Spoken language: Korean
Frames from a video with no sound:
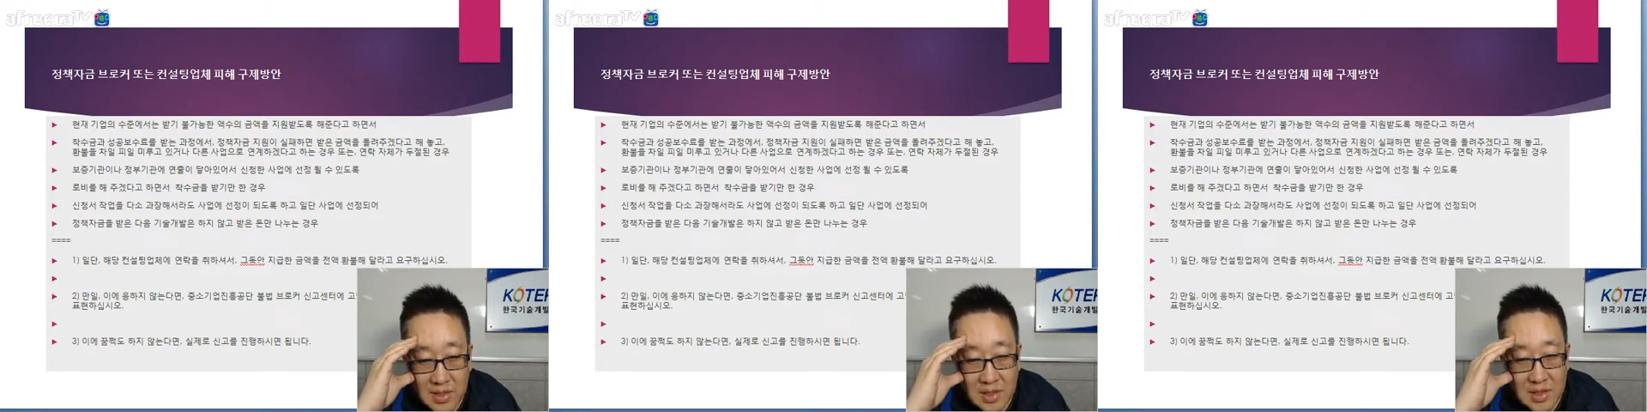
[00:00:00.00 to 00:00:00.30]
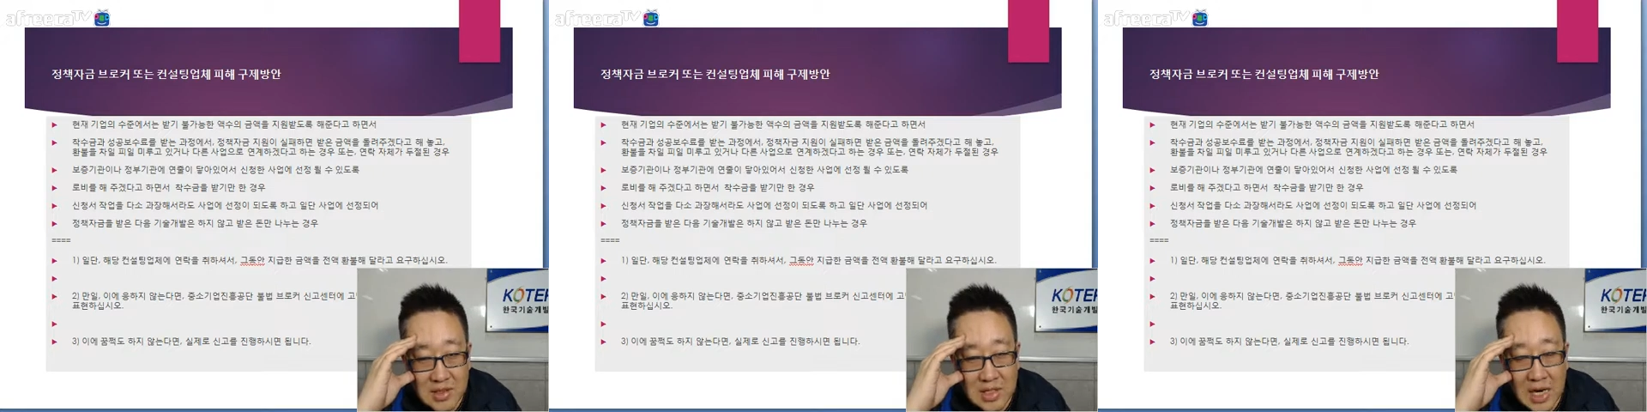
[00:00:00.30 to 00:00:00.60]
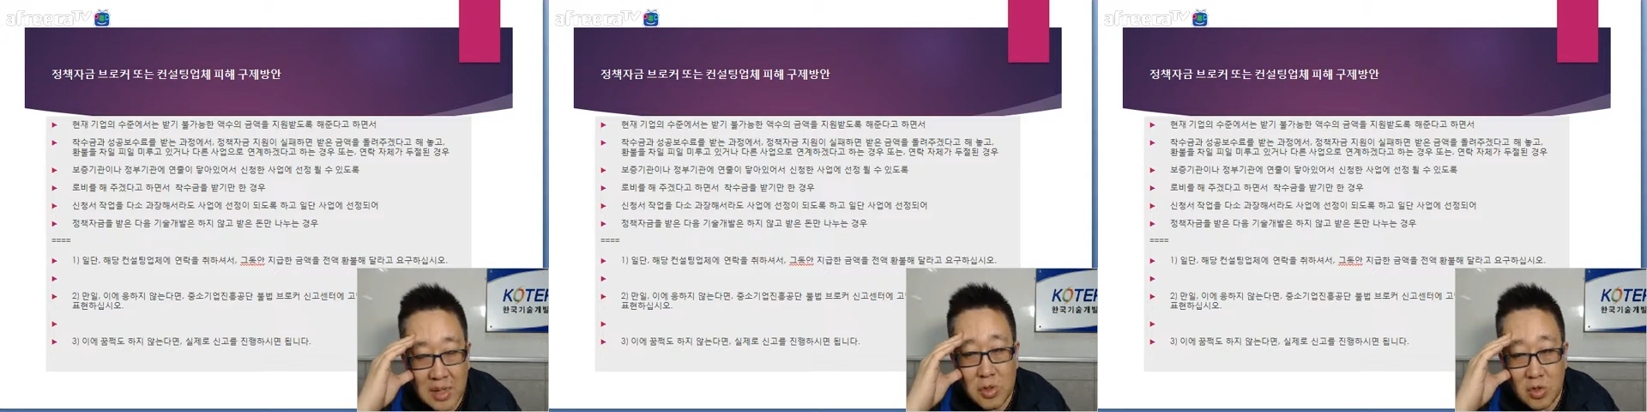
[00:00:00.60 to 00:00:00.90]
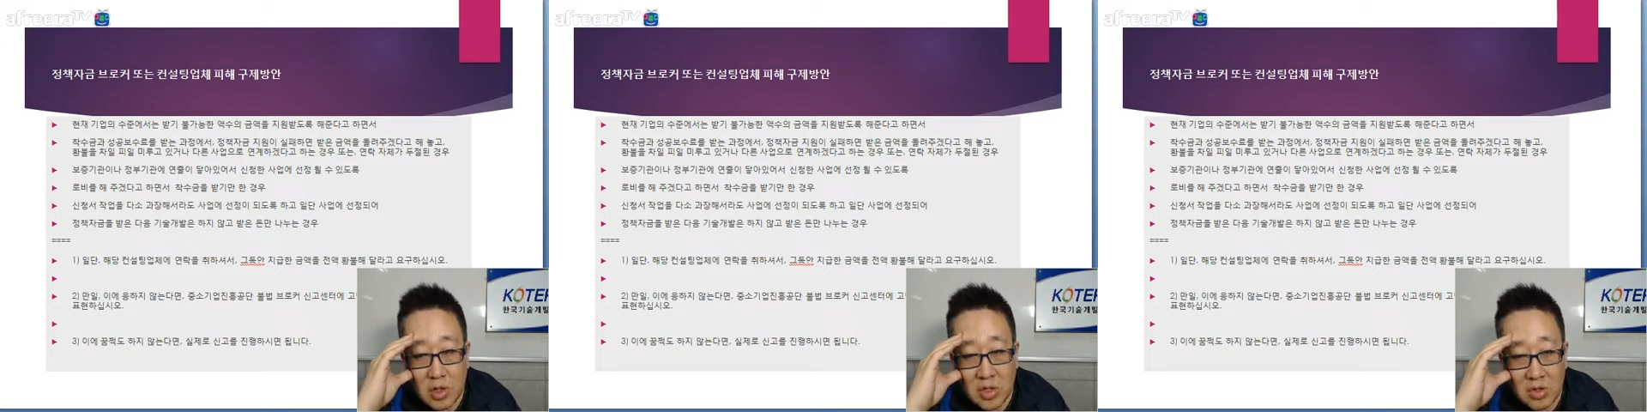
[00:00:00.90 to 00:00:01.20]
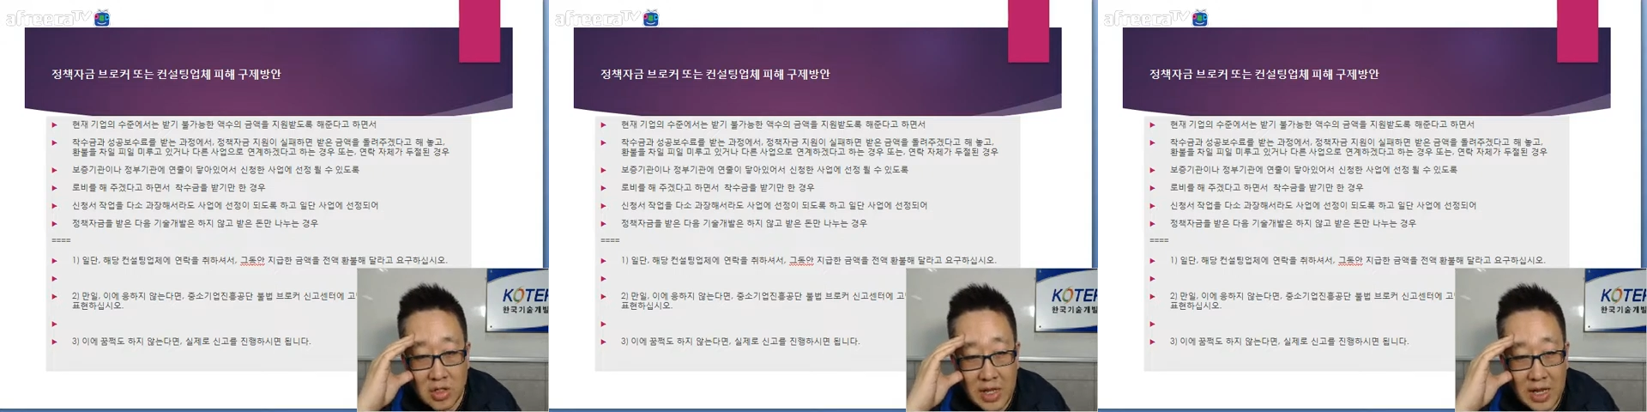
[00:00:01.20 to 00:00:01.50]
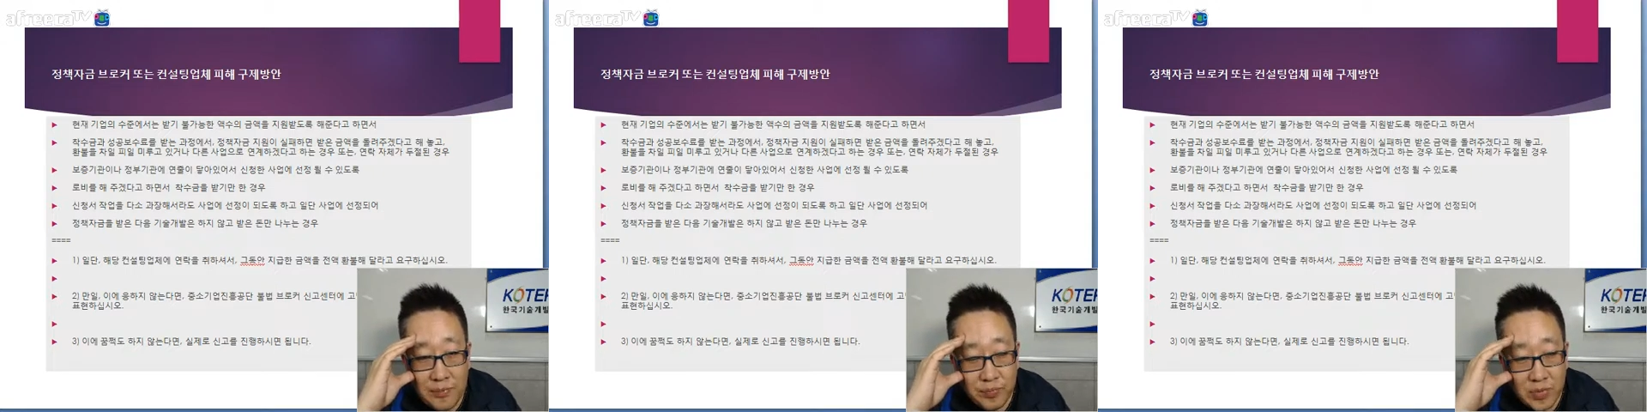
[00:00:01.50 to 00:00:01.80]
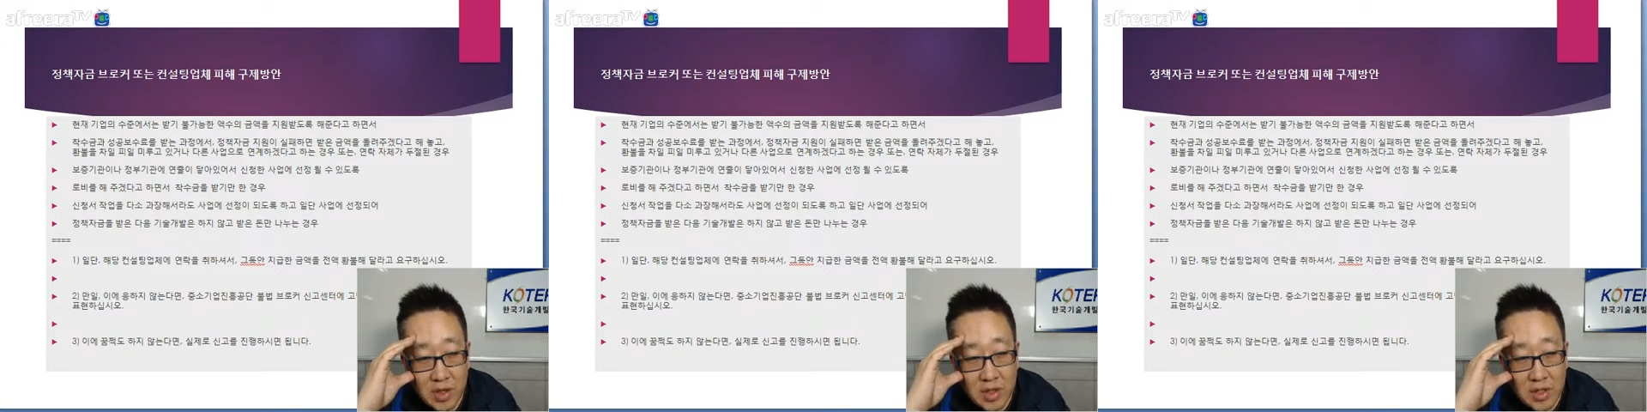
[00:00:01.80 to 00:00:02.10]
제가 알아보려고 하는 건데
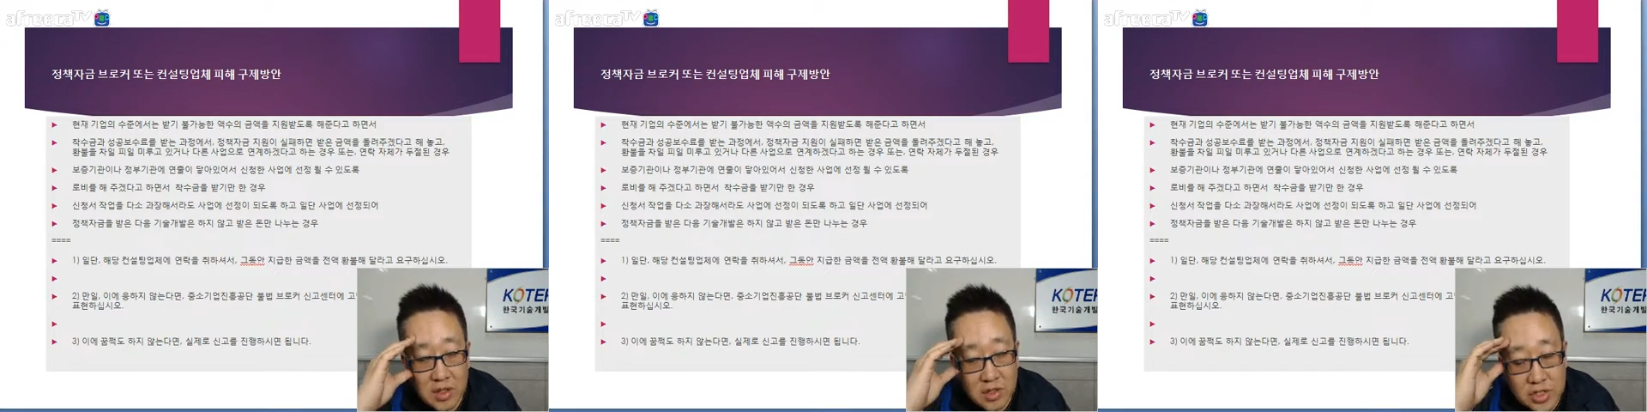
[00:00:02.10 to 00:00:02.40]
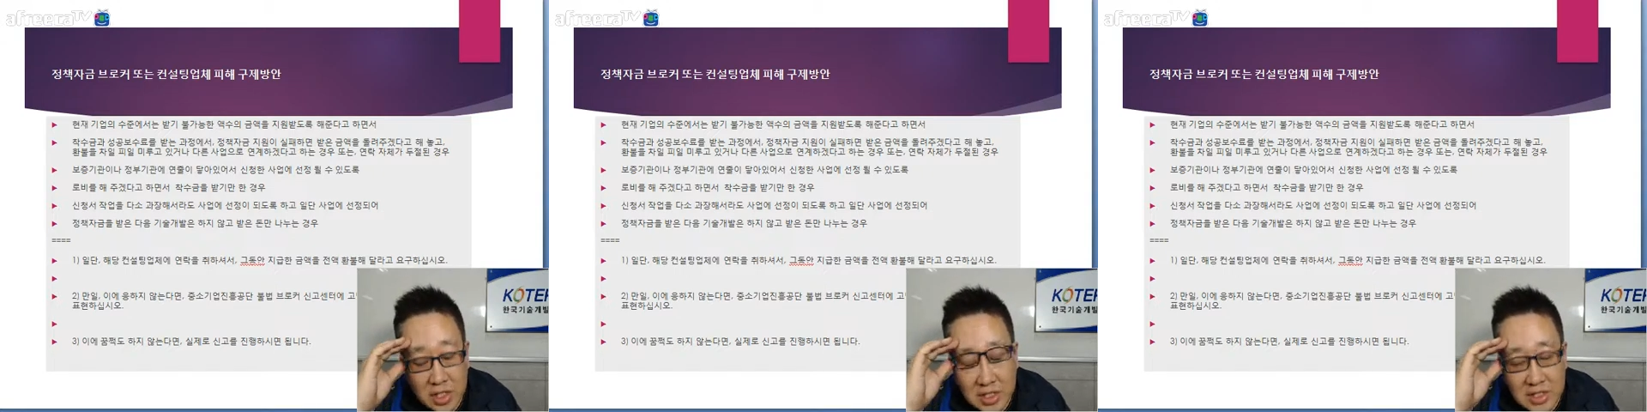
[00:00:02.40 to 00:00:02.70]
최근에